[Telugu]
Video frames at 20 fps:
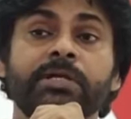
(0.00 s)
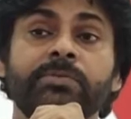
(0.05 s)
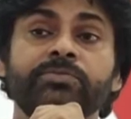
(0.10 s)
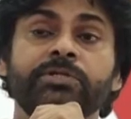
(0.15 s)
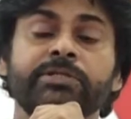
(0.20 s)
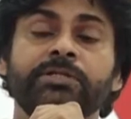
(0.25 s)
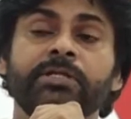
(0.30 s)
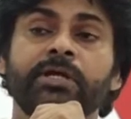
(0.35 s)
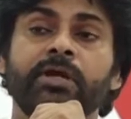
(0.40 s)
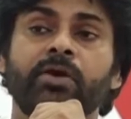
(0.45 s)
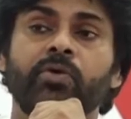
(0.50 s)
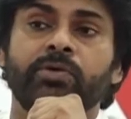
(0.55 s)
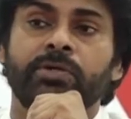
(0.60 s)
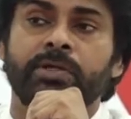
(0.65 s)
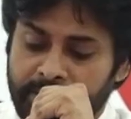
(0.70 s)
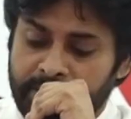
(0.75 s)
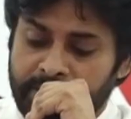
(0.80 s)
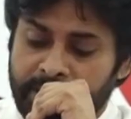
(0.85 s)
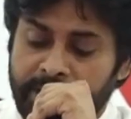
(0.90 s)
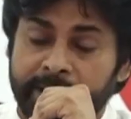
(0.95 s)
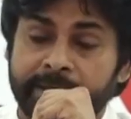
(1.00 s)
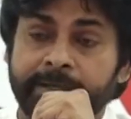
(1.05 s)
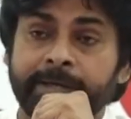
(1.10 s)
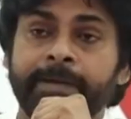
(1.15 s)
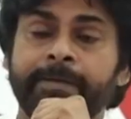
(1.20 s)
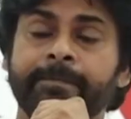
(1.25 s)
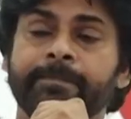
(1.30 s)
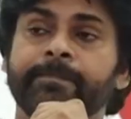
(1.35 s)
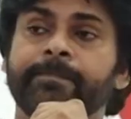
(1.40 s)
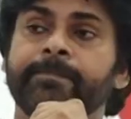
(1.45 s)
సంసిద్ధంగా ఉంటాను అలాగే
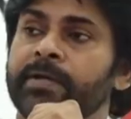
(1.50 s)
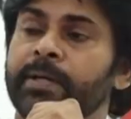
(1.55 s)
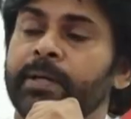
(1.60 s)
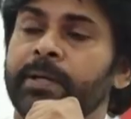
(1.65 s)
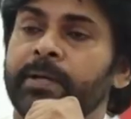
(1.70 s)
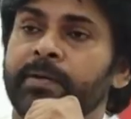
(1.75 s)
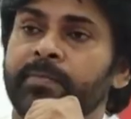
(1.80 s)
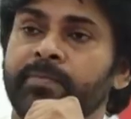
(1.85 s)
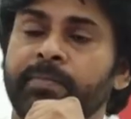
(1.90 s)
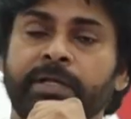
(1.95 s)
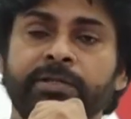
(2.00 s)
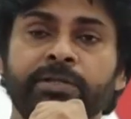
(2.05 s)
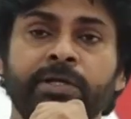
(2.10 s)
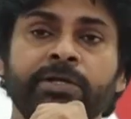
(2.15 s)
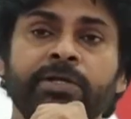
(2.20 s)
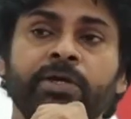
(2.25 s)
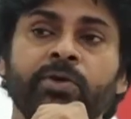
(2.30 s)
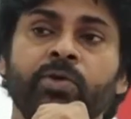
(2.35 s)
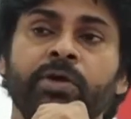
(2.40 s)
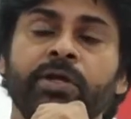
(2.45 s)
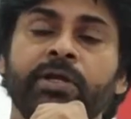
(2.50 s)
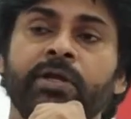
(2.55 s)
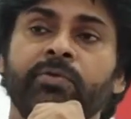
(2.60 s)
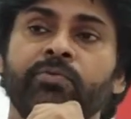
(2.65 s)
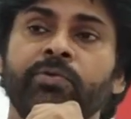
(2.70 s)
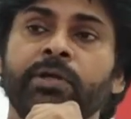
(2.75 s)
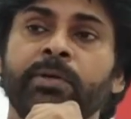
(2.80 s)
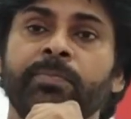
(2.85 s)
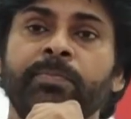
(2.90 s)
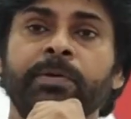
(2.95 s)
మీ అందరికీ కూడా నా
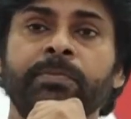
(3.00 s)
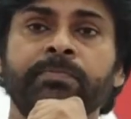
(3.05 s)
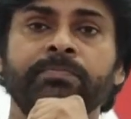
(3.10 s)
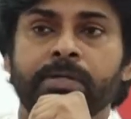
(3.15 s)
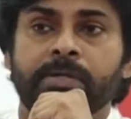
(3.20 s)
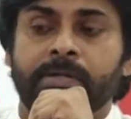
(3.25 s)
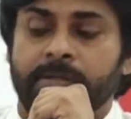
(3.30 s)
విన్నపం